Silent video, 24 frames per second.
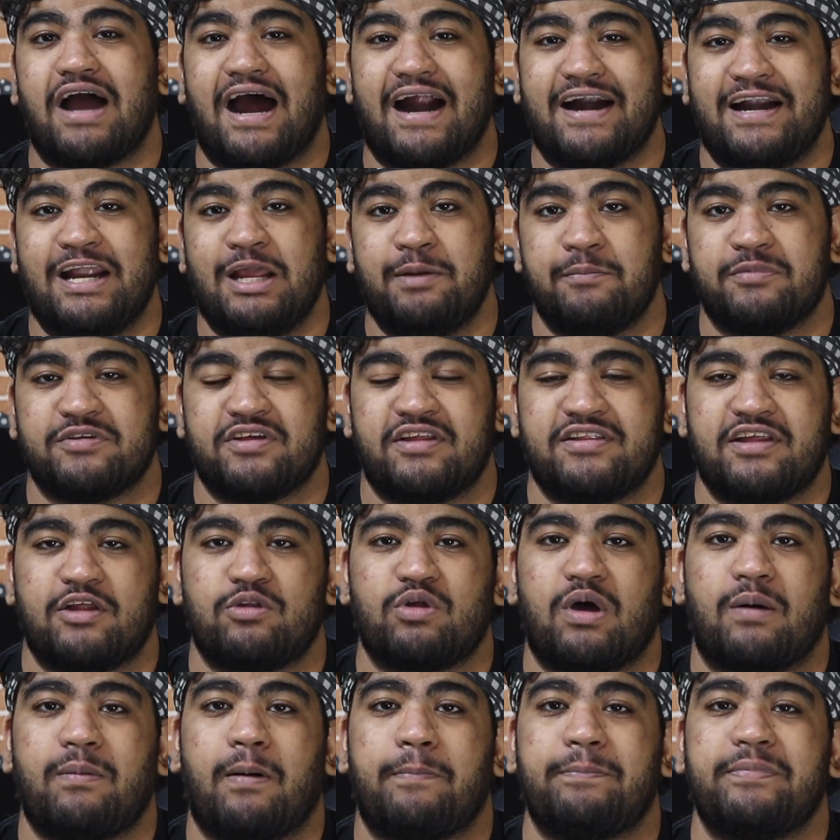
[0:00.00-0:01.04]
गार्डनिंग पसंद है
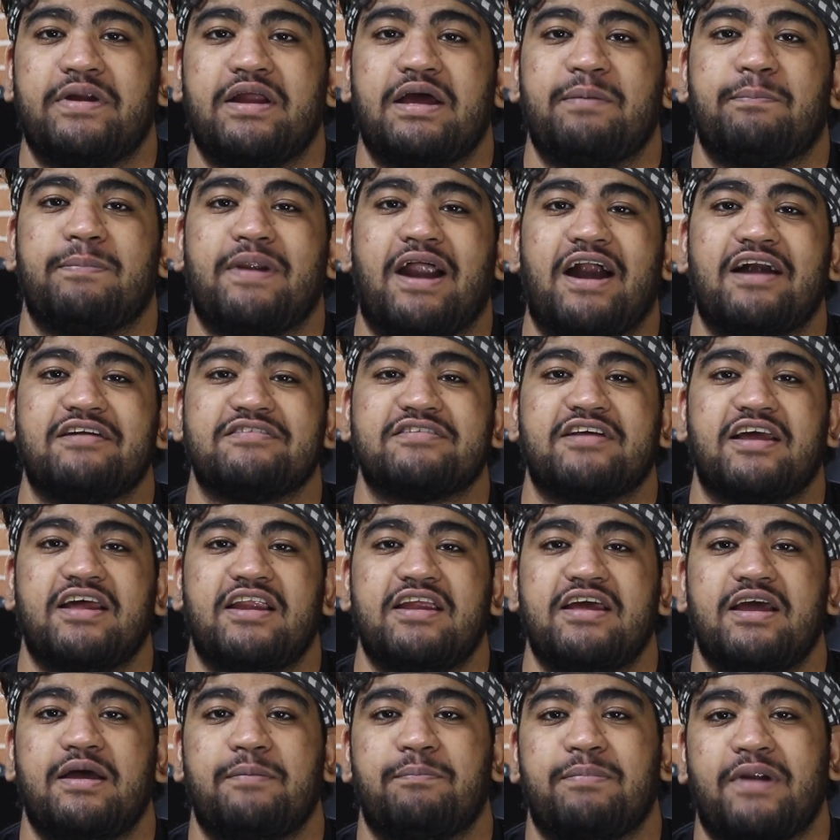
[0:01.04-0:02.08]
तो आप अपने प्लांट्स के
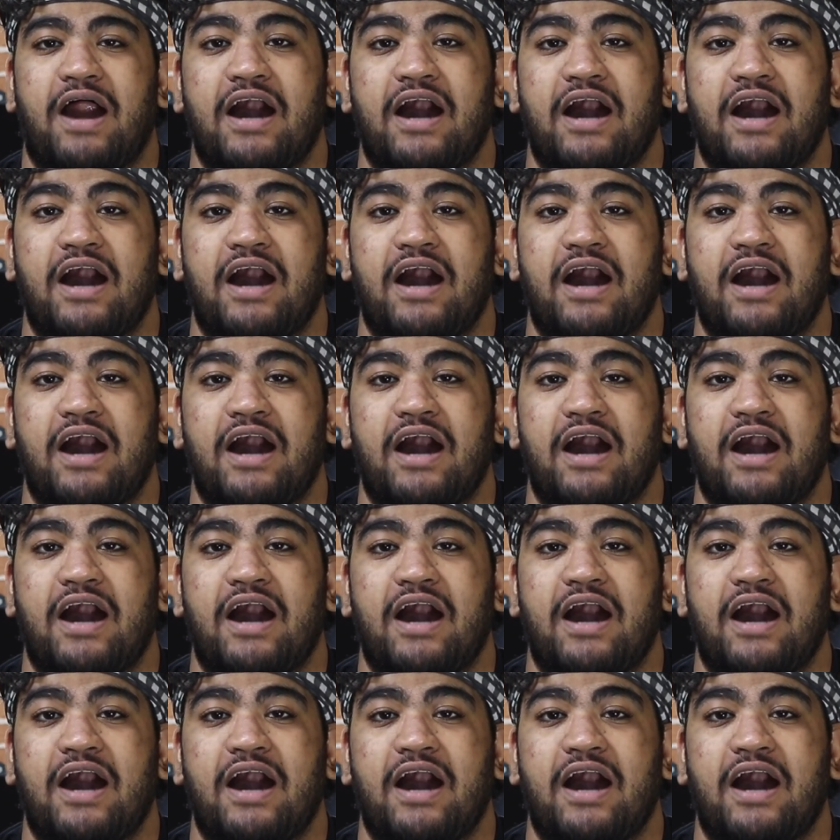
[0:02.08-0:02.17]
लिए